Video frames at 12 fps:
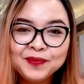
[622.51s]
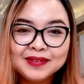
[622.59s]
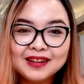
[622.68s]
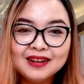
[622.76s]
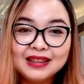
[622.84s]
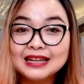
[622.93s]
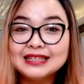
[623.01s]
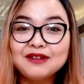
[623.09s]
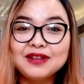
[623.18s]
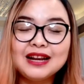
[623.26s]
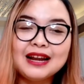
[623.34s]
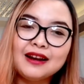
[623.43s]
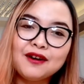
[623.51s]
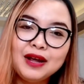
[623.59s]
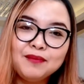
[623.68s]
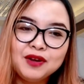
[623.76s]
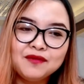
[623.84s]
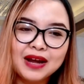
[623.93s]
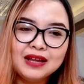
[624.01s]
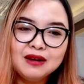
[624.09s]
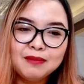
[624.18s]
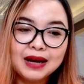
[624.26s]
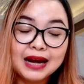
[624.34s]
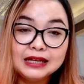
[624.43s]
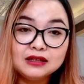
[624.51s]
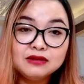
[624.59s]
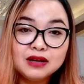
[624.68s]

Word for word: đó tại sao chị lại nói em như vậy nhưng mà ngày xưa